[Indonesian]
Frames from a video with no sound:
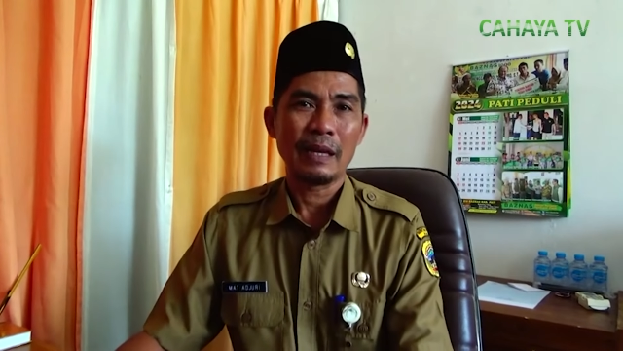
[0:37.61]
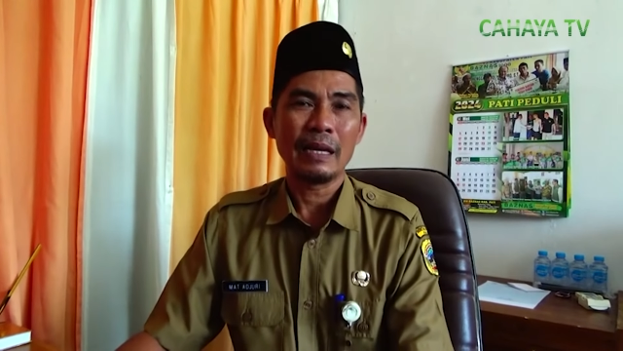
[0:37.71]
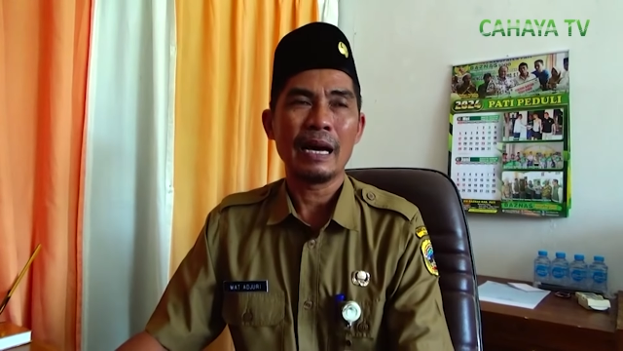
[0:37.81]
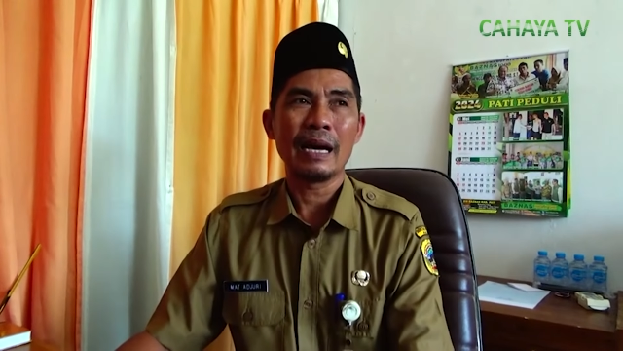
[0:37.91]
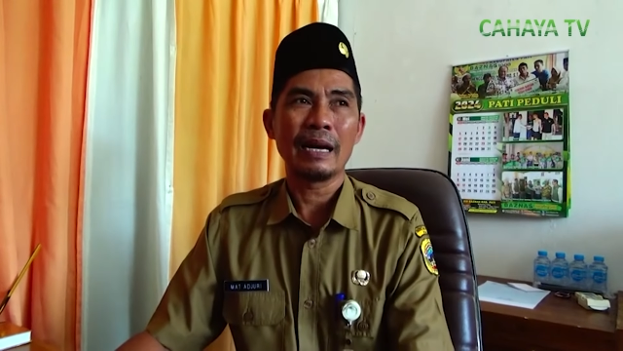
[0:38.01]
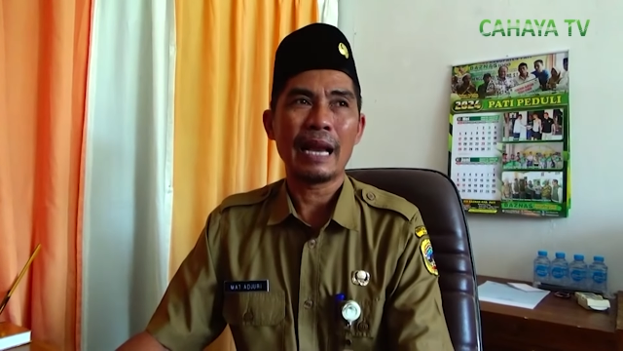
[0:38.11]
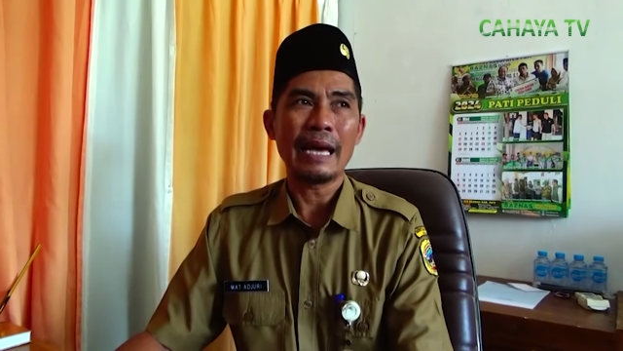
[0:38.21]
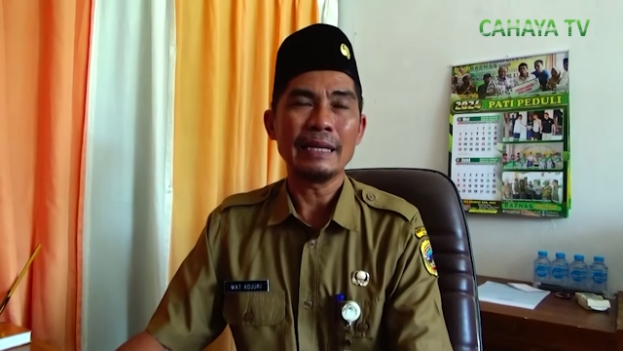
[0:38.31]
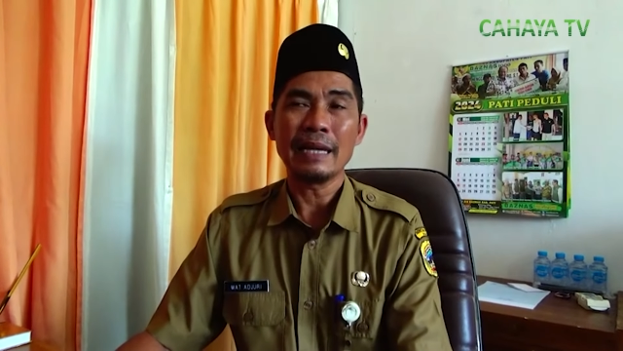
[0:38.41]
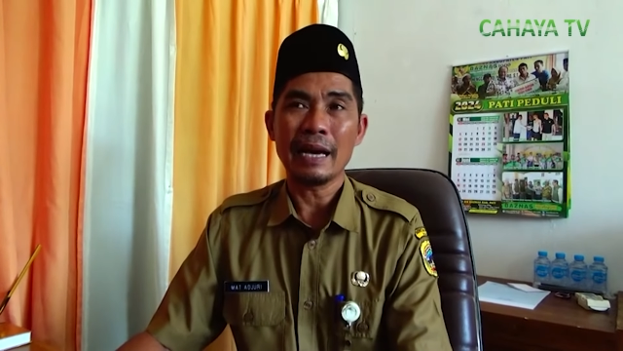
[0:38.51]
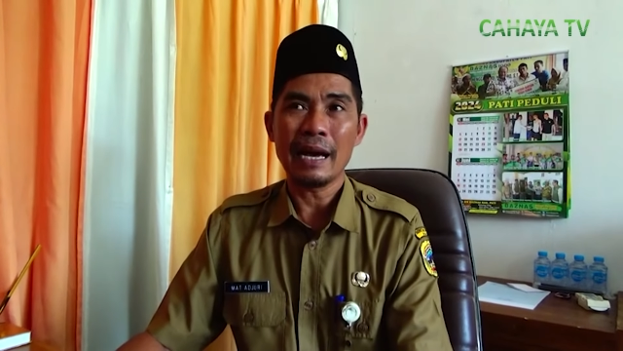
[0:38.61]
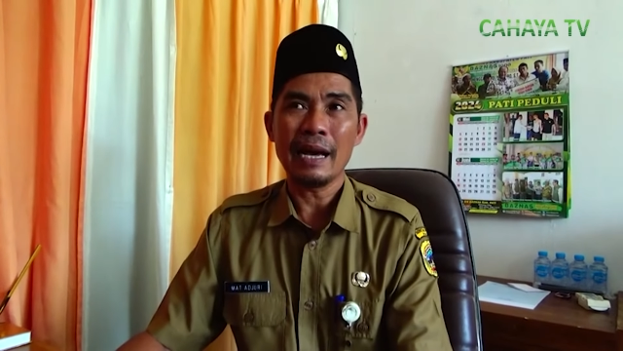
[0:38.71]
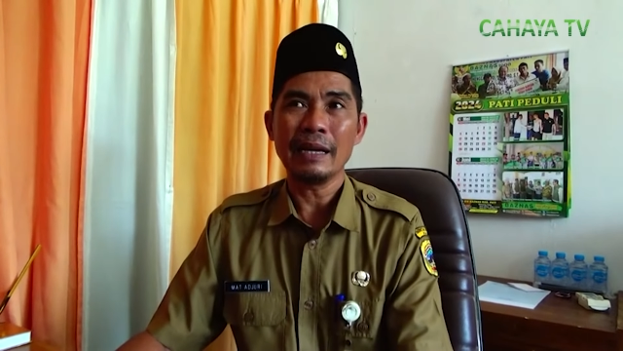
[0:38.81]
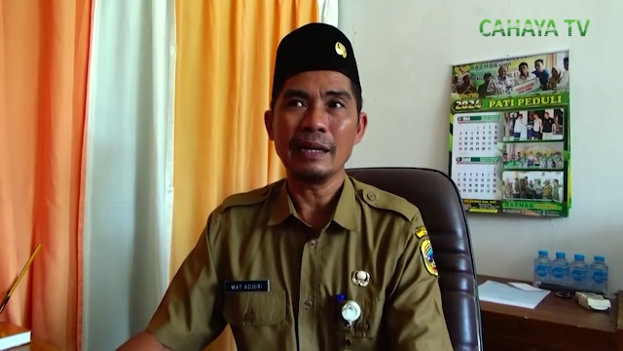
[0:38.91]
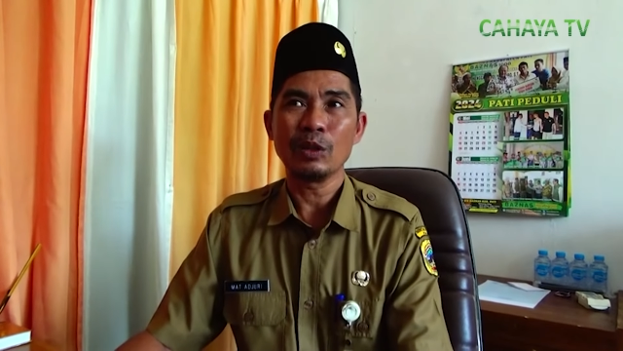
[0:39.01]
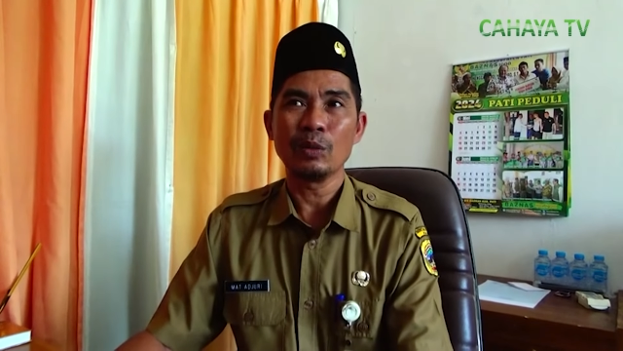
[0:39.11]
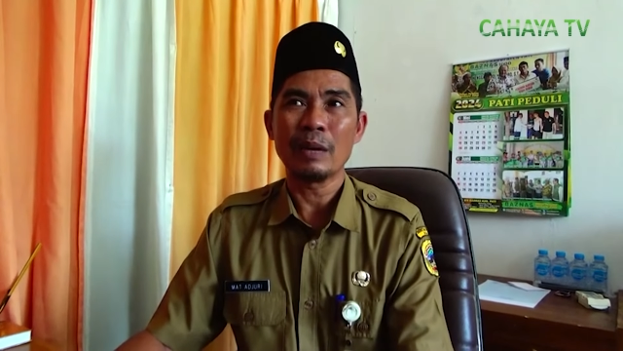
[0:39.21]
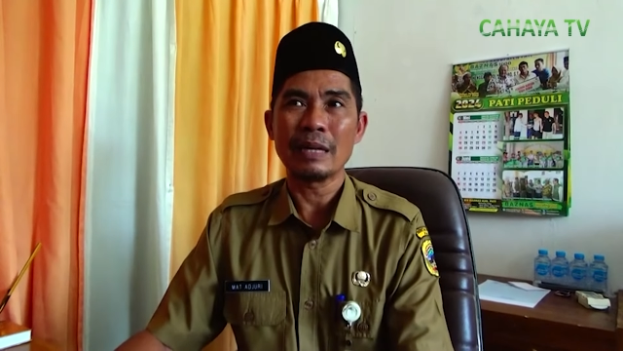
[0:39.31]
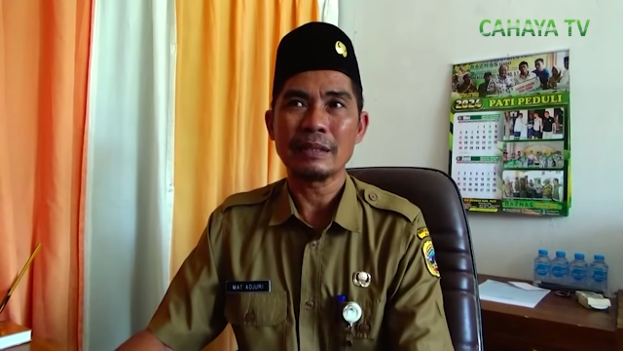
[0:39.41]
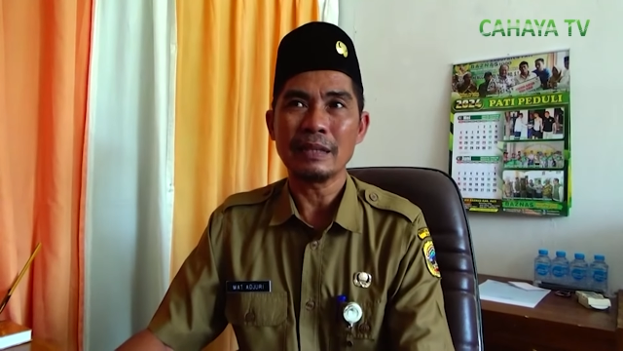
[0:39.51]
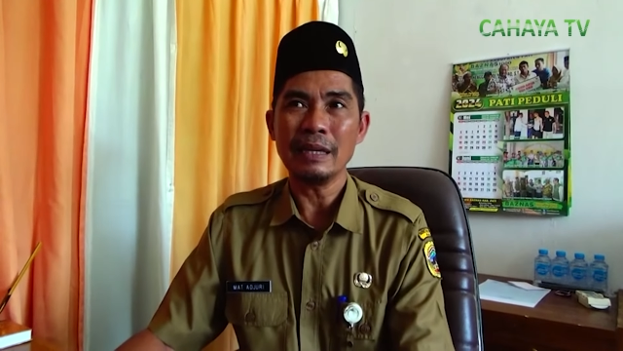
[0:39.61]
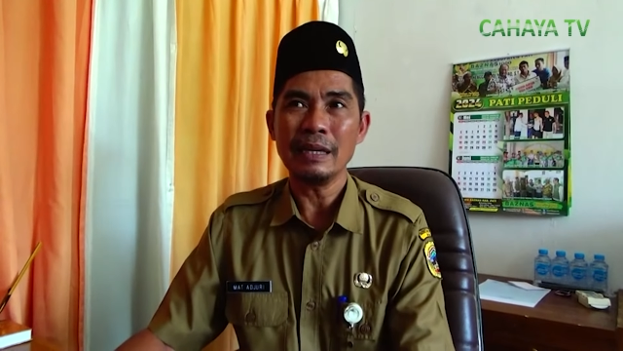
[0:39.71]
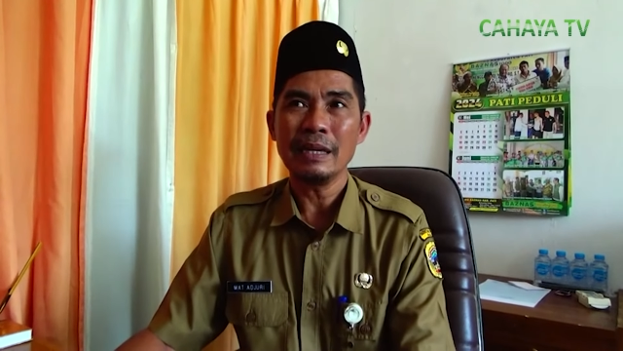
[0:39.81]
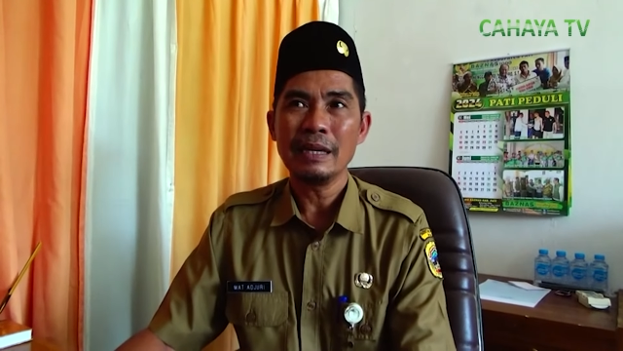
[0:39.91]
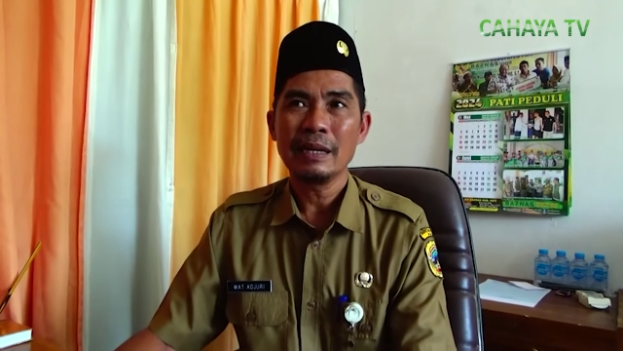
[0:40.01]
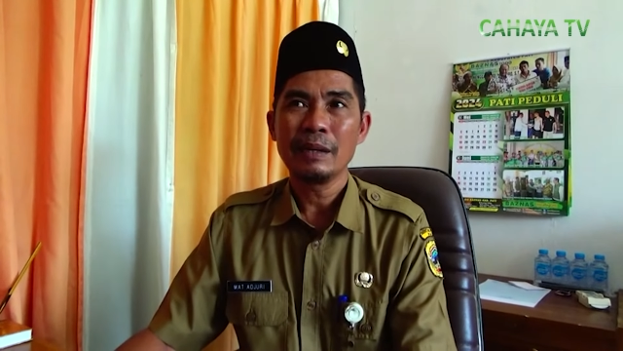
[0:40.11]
yang lainnya itu masih